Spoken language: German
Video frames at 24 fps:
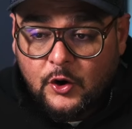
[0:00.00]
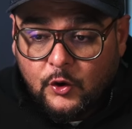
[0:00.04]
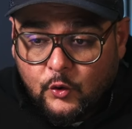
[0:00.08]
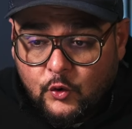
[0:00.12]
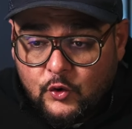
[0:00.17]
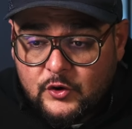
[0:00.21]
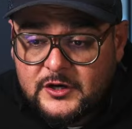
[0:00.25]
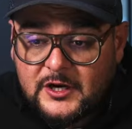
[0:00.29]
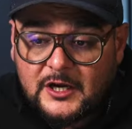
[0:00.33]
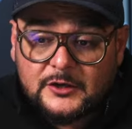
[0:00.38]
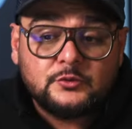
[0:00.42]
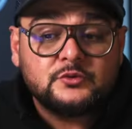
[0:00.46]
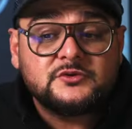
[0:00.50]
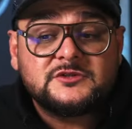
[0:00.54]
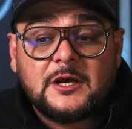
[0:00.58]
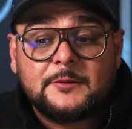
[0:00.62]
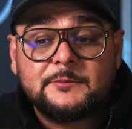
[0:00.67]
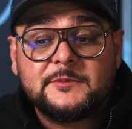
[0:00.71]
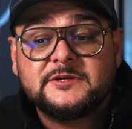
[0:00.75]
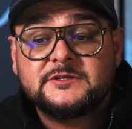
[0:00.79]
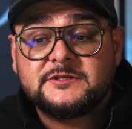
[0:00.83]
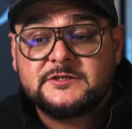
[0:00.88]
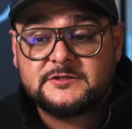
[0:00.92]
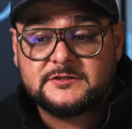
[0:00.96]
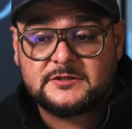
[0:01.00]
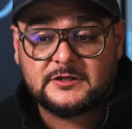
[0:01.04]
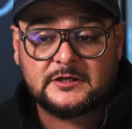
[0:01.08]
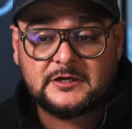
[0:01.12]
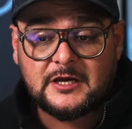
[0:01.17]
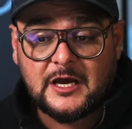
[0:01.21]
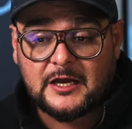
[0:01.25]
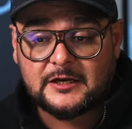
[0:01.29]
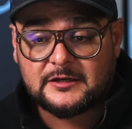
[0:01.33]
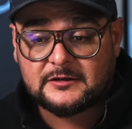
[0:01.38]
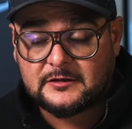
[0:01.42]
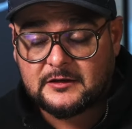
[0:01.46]
Oder du sammelst diese
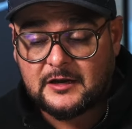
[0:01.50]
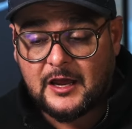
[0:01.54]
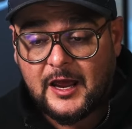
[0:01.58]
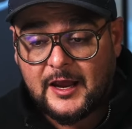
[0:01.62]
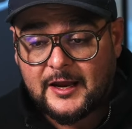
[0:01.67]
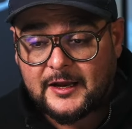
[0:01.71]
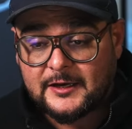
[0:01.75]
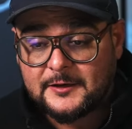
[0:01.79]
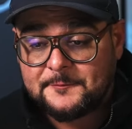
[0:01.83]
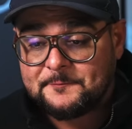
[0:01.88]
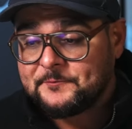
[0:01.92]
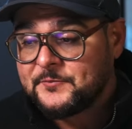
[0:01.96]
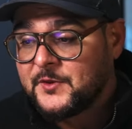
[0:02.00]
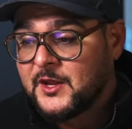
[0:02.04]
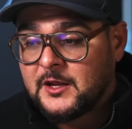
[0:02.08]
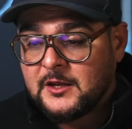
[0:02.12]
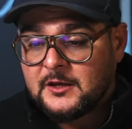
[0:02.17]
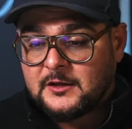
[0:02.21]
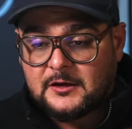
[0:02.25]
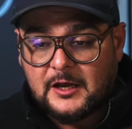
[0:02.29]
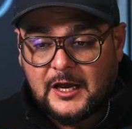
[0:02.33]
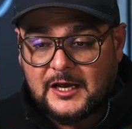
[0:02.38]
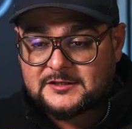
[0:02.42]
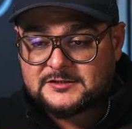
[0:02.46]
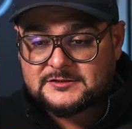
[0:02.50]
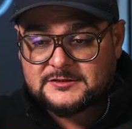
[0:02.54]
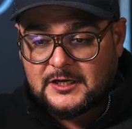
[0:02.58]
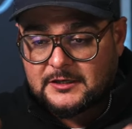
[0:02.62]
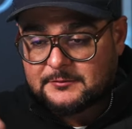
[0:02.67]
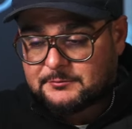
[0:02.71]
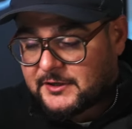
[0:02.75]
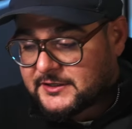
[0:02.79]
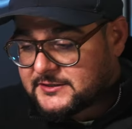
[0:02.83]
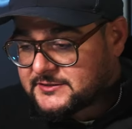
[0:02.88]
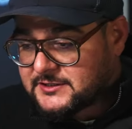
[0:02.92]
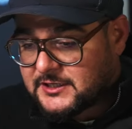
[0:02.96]
Karten ein, hast
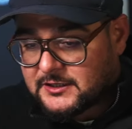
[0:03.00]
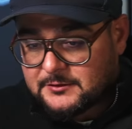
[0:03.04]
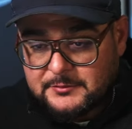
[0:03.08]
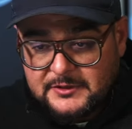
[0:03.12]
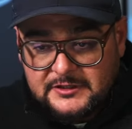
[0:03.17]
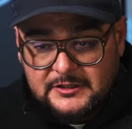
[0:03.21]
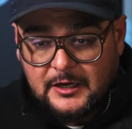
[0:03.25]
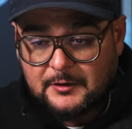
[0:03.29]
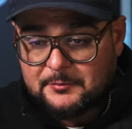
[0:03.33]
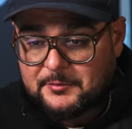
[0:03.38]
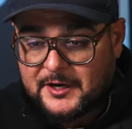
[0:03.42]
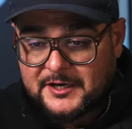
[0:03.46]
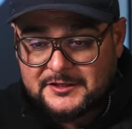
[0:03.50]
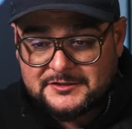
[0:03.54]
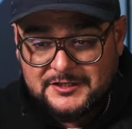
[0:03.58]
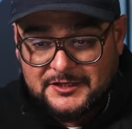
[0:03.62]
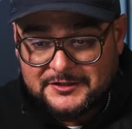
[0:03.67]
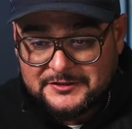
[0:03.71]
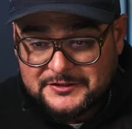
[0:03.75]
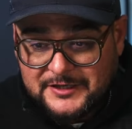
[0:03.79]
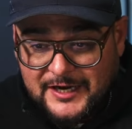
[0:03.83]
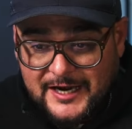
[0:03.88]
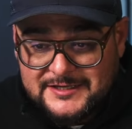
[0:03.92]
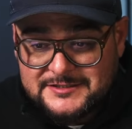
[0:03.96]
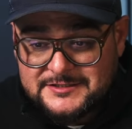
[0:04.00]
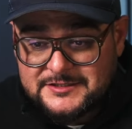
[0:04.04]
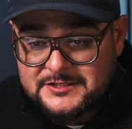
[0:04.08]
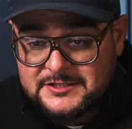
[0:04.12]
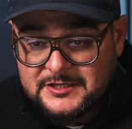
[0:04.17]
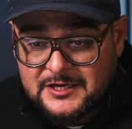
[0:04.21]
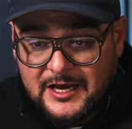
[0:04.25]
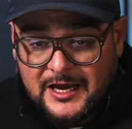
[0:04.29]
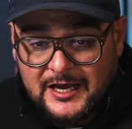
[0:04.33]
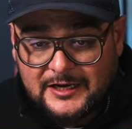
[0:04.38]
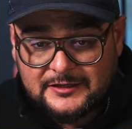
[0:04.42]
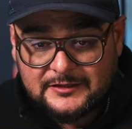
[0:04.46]
dann bei 10 Mitarbeitern 30
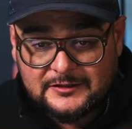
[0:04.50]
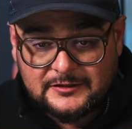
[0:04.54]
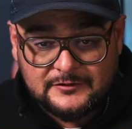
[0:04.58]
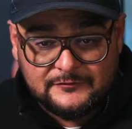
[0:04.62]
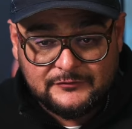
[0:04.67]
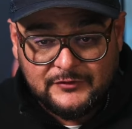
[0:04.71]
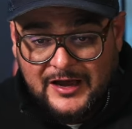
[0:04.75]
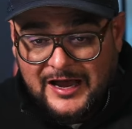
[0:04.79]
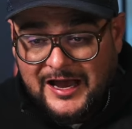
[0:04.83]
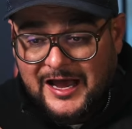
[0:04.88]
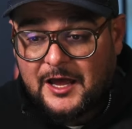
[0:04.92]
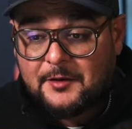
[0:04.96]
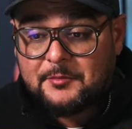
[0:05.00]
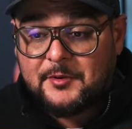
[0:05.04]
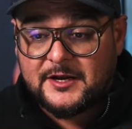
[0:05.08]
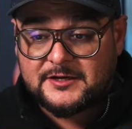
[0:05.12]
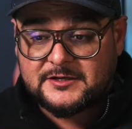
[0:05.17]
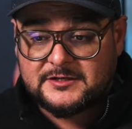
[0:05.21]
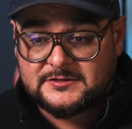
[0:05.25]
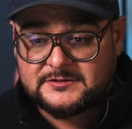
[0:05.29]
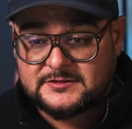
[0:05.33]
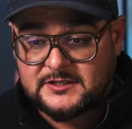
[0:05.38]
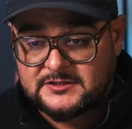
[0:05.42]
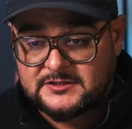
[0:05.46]
Karten, verarbeitest